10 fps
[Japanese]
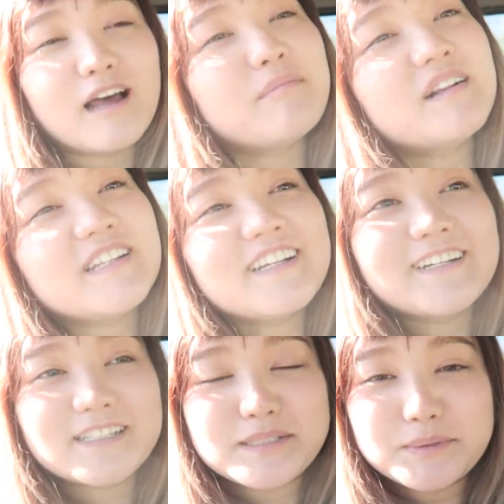あんまりな
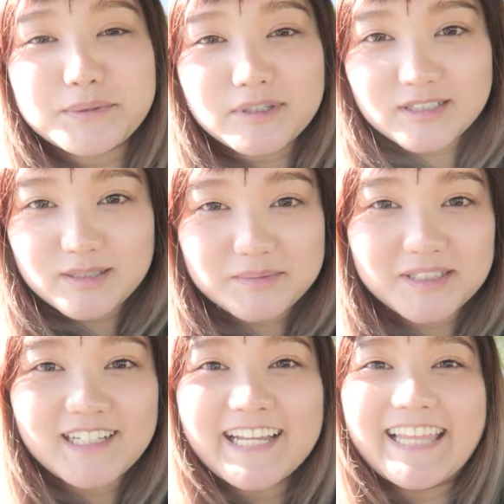んか仕事が進
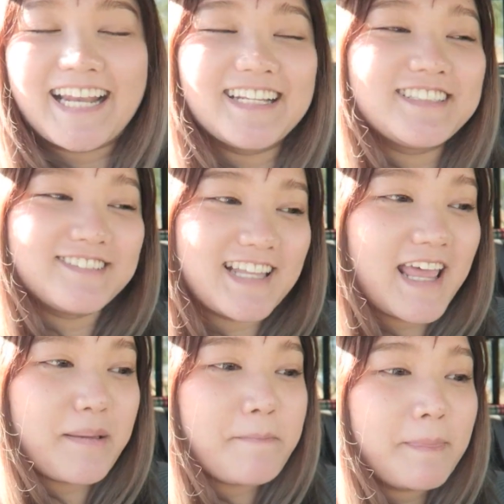まなかったらしく
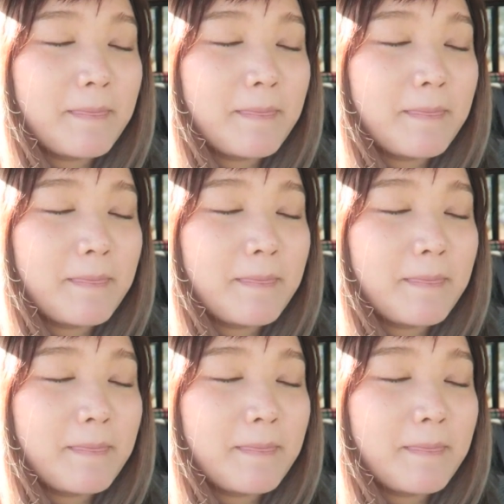て、